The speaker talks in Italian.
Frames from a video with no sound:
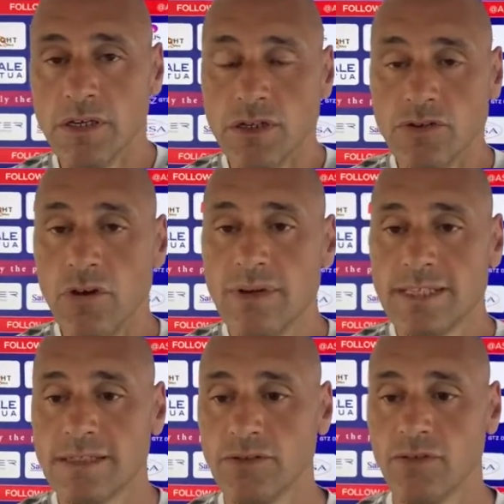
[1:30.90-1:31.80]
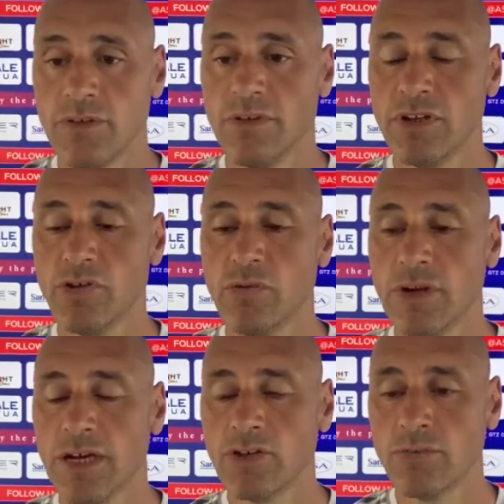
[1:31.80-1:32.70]
Thomas dovrebbe aver
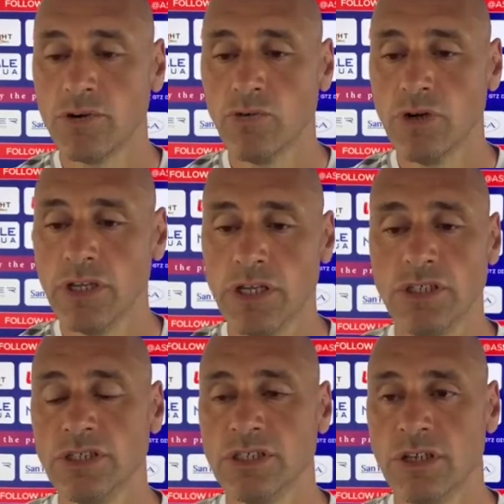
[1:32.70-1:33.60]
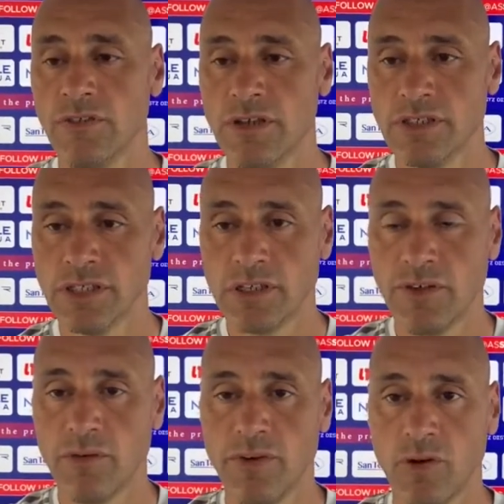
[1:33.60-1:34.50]
recuperato, per Lulli ci, serve, ci
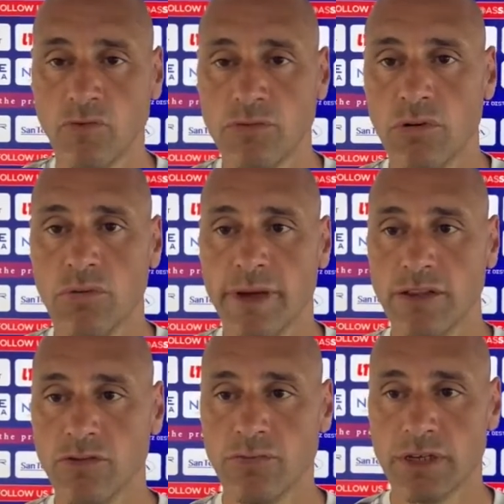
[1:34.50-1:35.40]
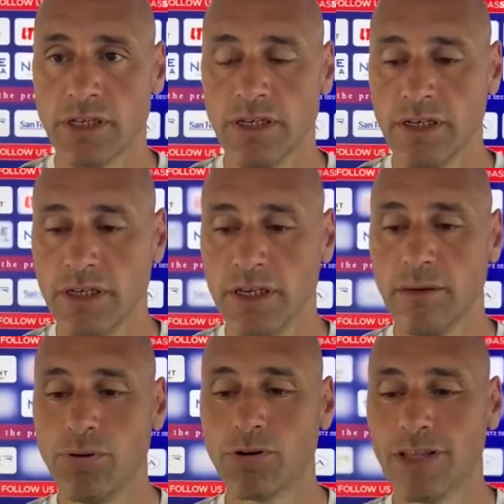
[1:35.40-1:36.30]
riserviamo fino all'ultimo momento perché è
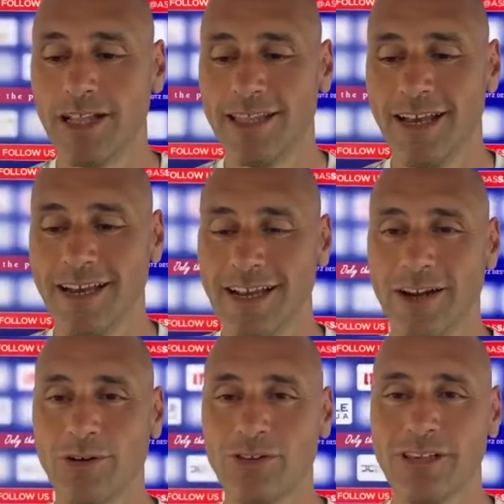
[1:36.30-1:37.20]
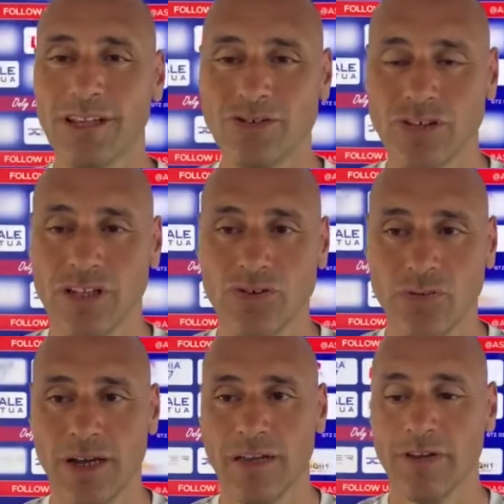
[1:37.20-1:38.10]
importante anche la notte e la giornata di
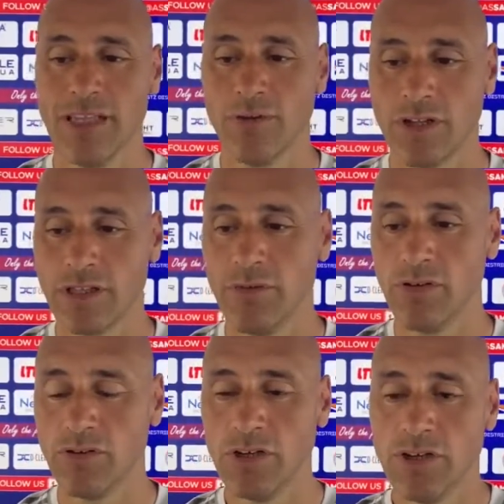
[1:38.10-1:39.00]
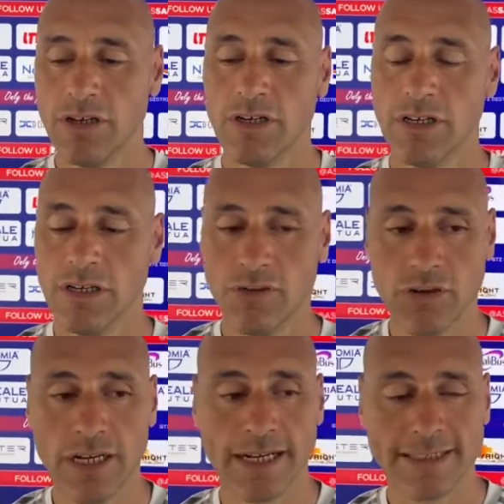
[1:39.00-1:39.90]
domani, vediamo un attimino, eh, lo
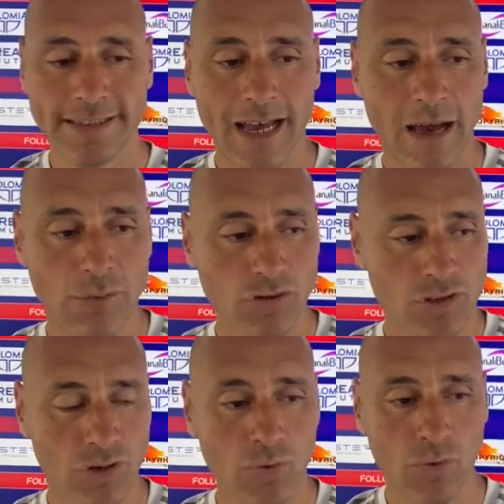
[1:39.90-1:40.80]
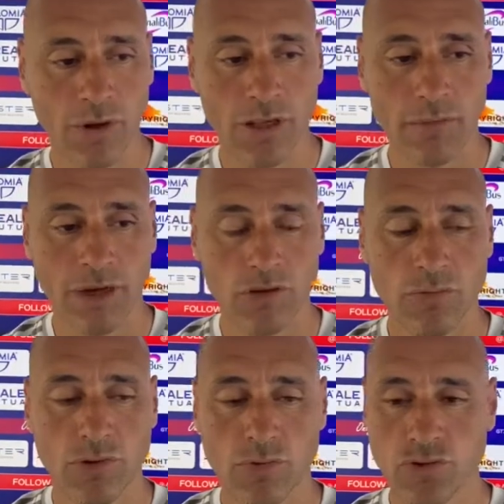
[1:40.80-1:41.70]
ringraziamo sia lui che Marco
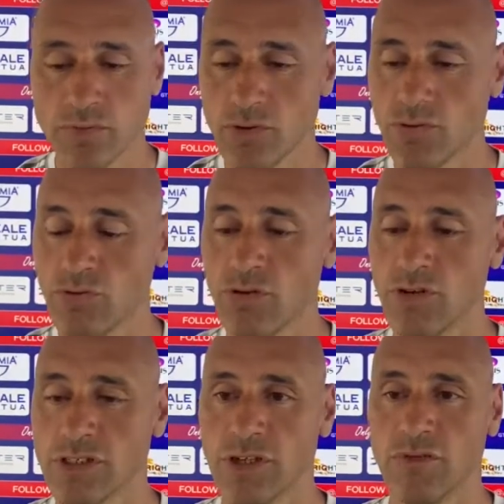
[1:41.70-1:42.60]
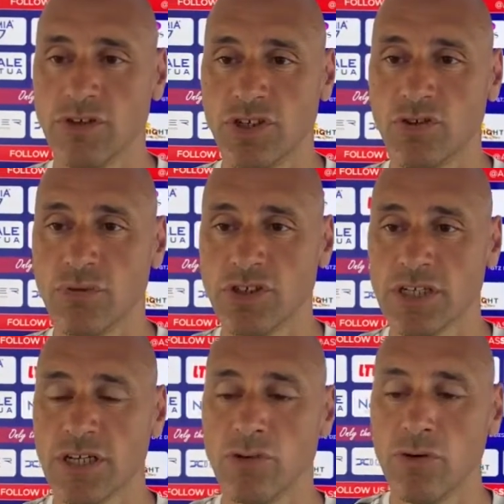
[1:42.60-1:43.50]
Minnucci per tutto quello che stanno facendo per
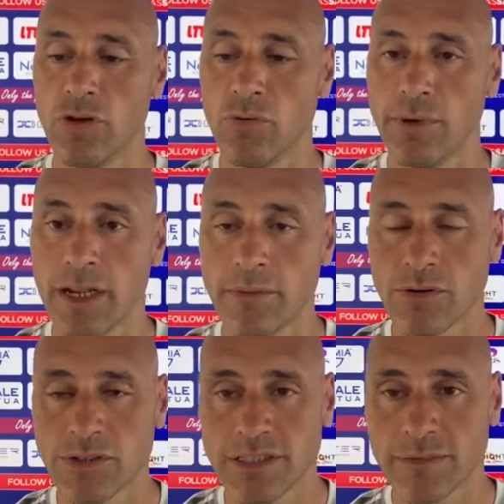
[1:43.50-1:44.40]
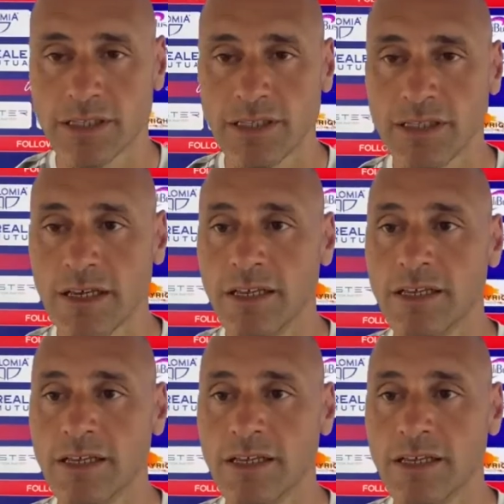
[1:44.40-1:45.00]
cercare di recuperare per questa partita,